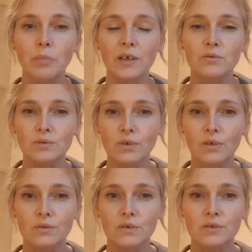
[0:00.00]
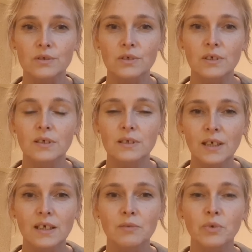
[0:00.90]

mają zgodność. Nie,